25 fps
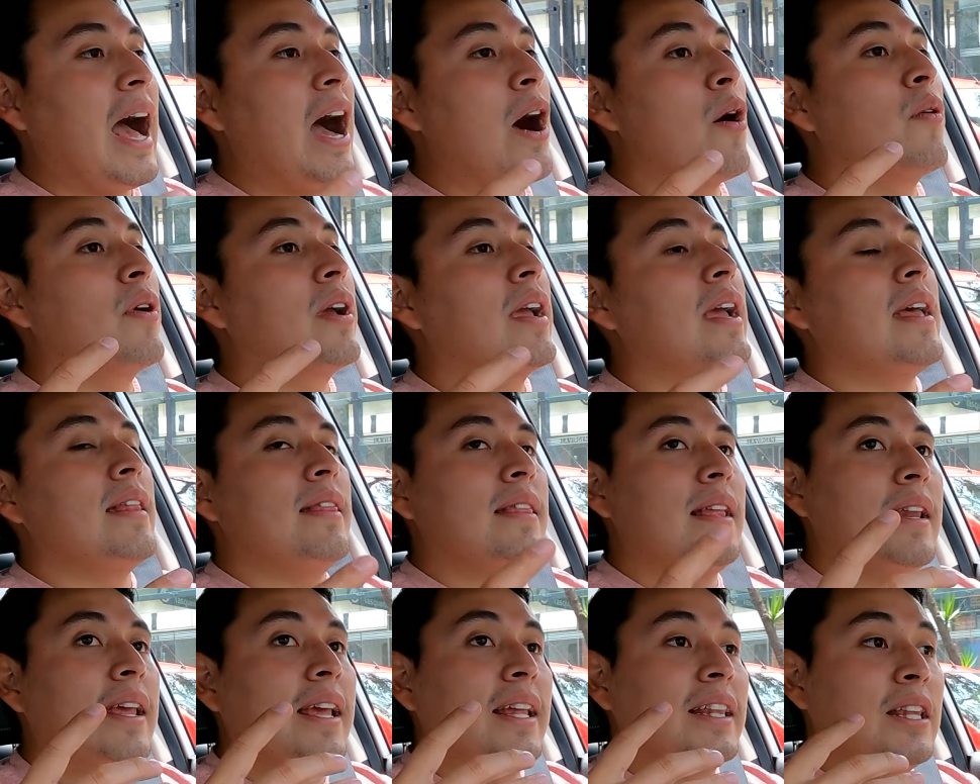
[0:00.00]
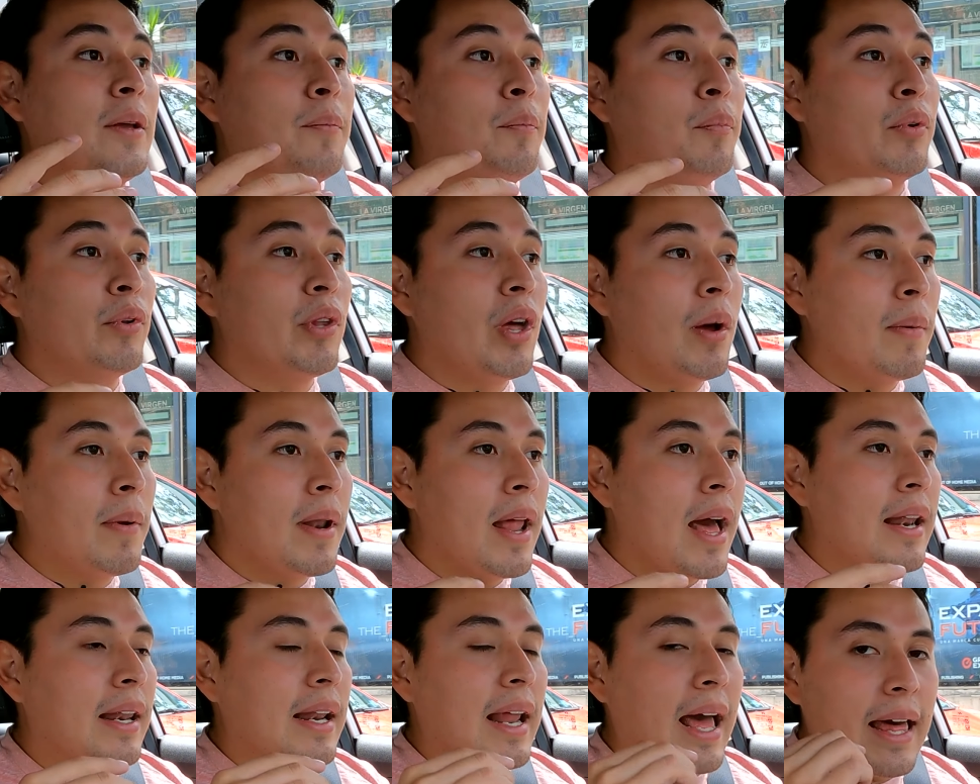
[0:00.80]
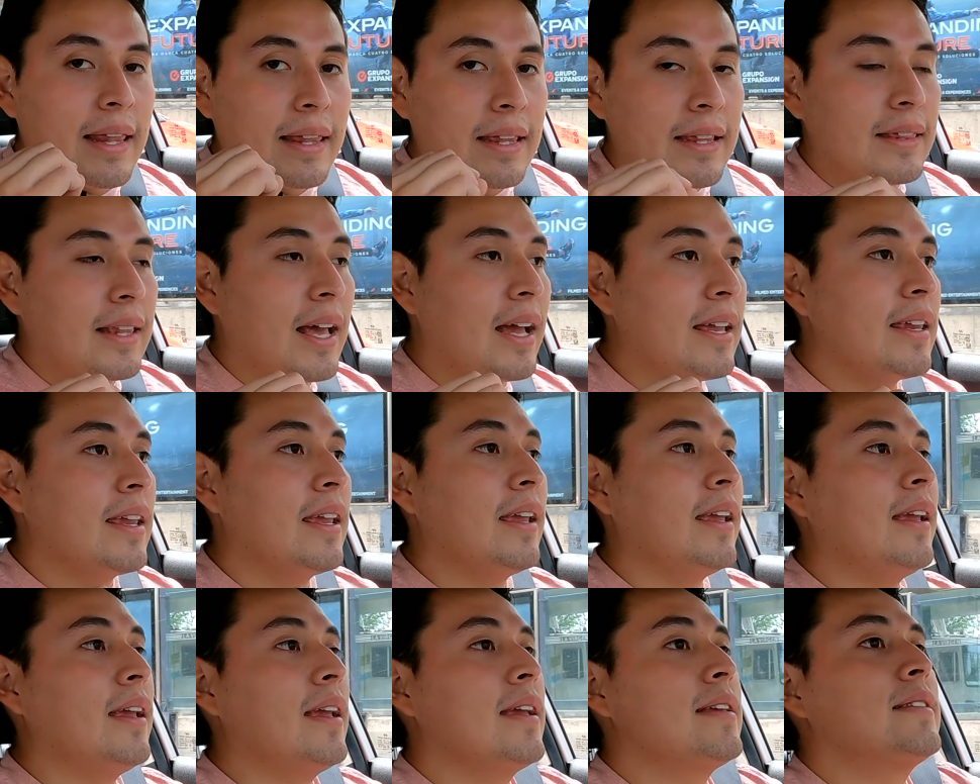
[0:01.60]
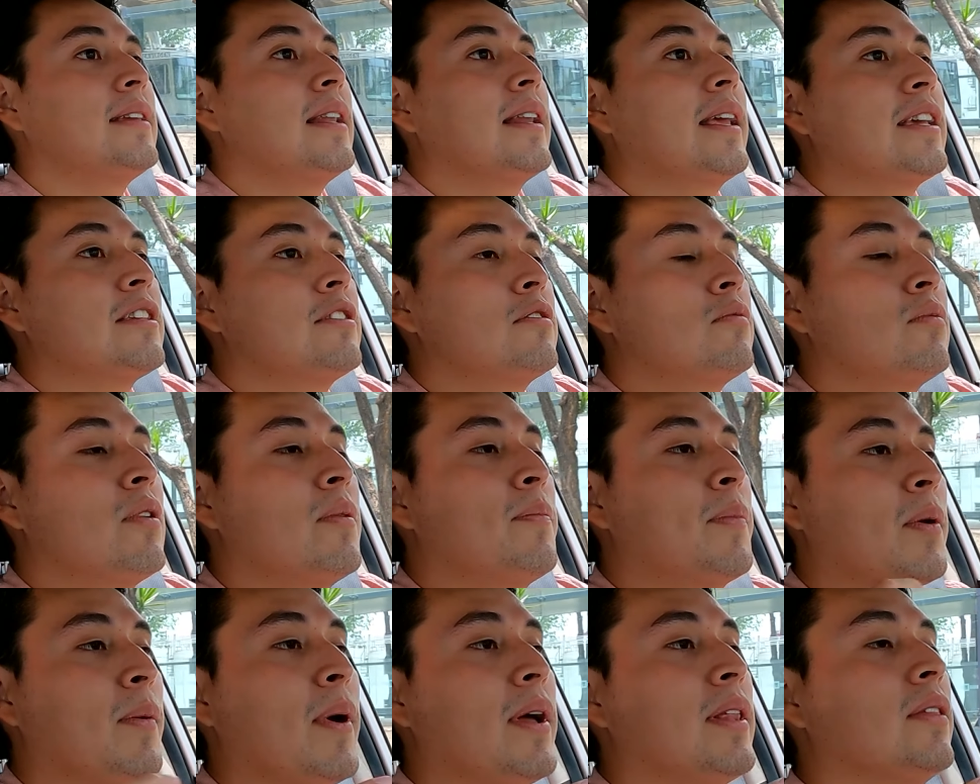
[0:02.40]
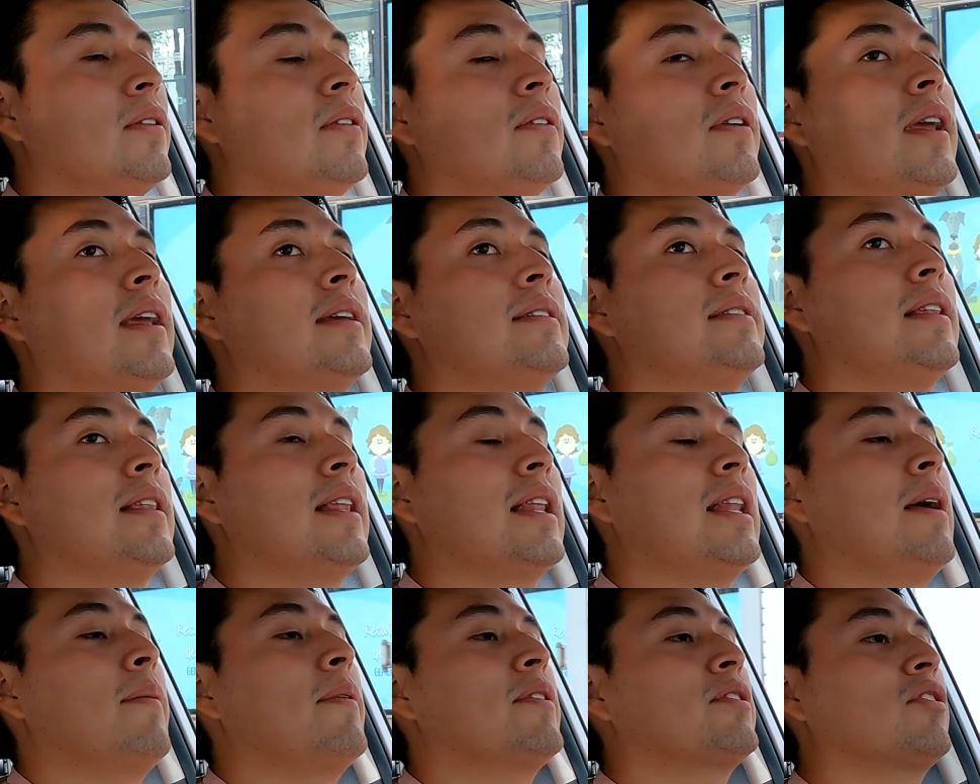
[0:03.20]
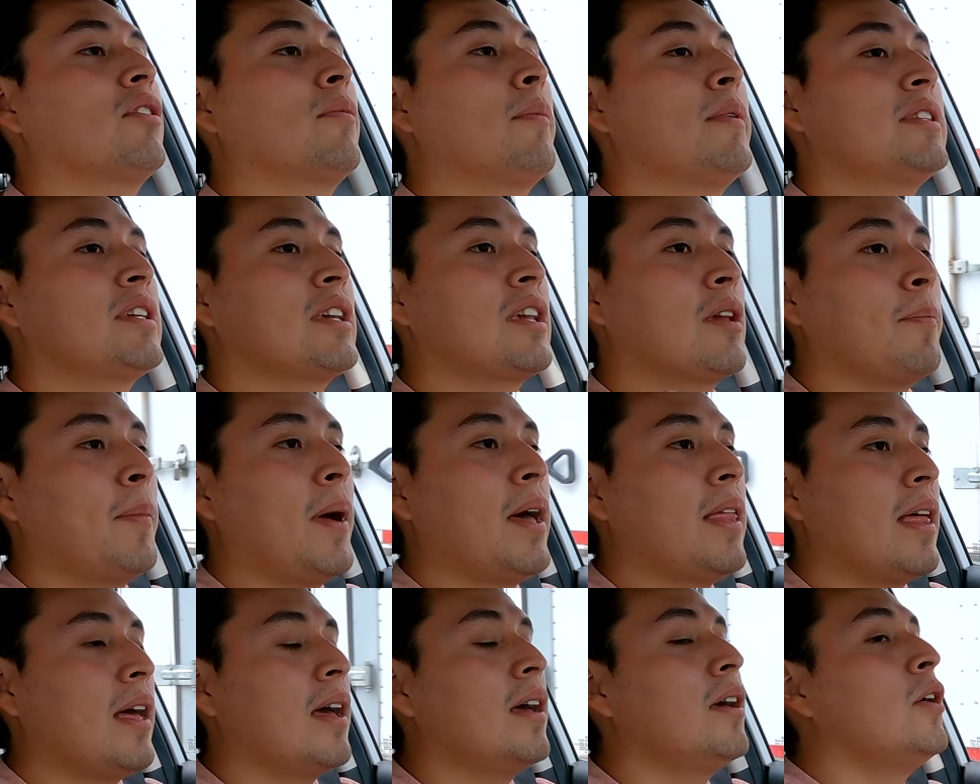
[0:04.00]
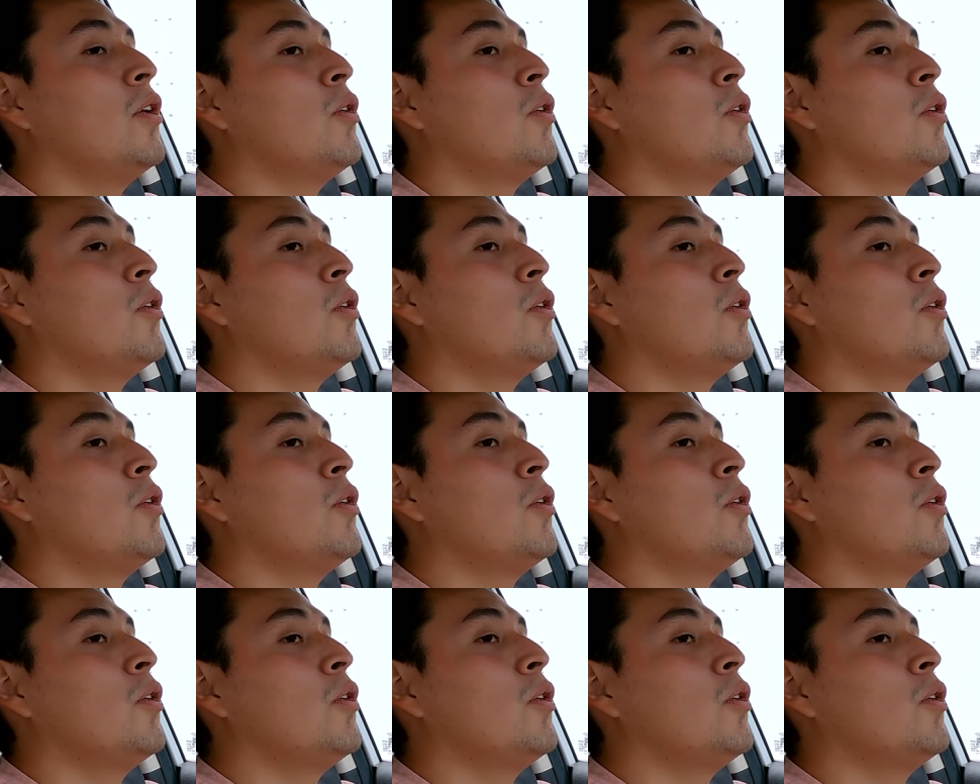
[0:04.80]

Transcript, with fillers: Aunque del que te puedo hablar a detalle es el que estuve probando, que es el de la versión más equipada,